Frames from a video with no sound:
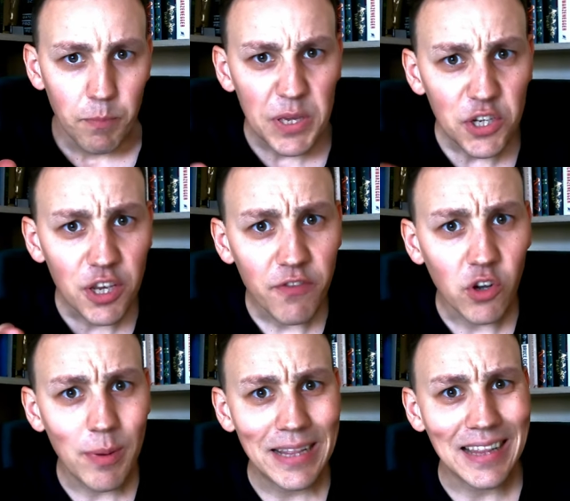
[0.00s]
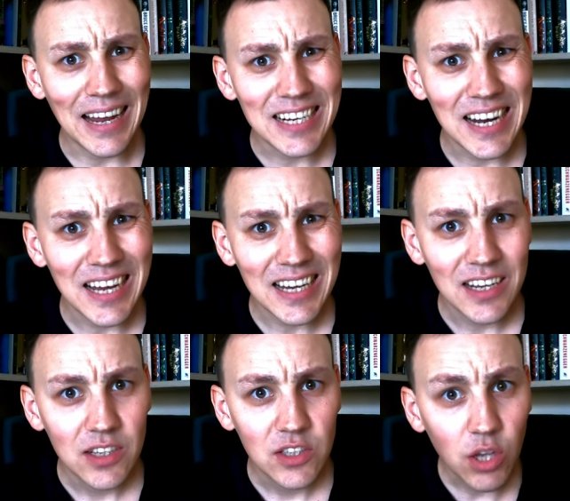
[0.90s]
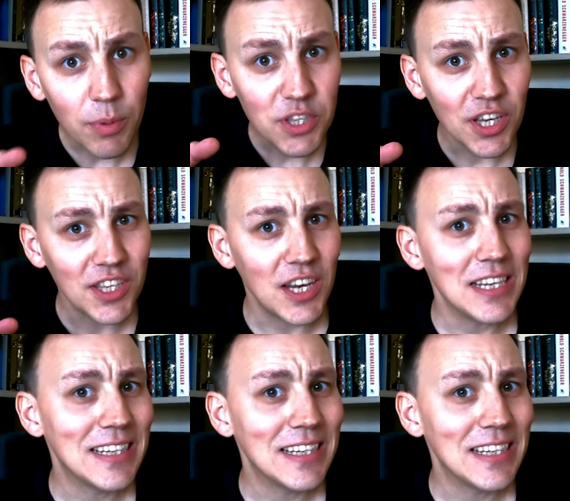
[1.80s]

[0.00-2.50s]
Piszcie w komentarzach, co byście chcieli